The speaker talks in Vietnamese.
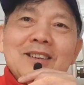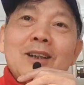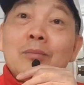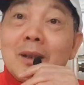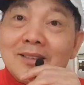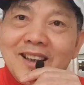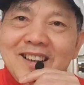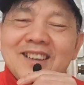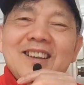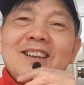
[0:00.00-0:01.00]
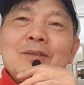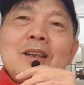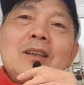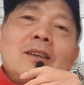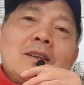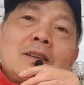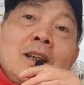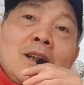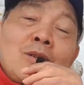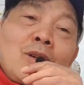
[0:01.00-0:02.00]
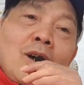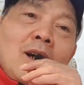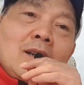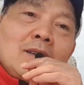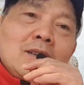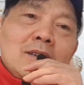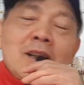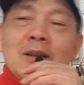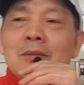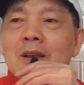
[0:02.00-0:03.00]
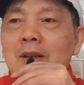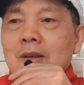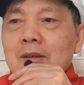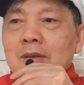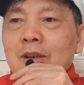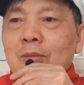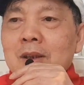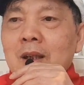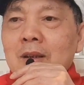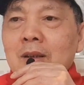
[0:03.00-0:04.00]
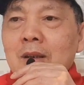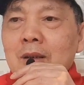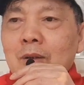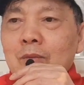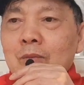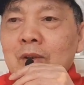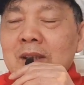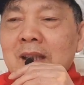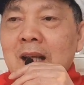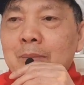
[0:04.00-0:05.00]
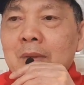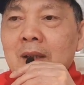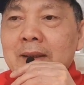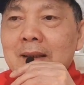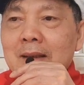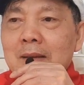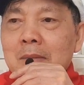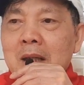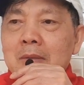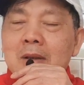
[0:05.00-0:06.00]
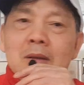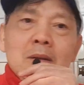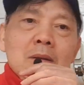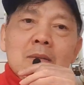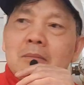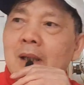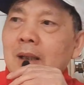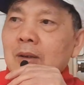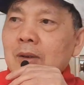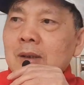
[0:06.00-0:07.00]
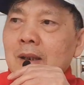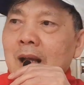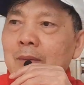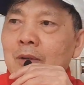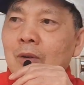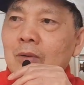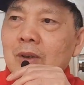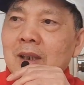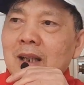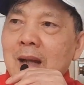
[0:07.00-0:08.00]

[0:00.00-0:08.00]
nó không ưa nó không tiền của nó không ví dụ bây giờ nó nói con muốn mua cái xe đạp mới mẹ em nói mày có xe đạp rồi con có xe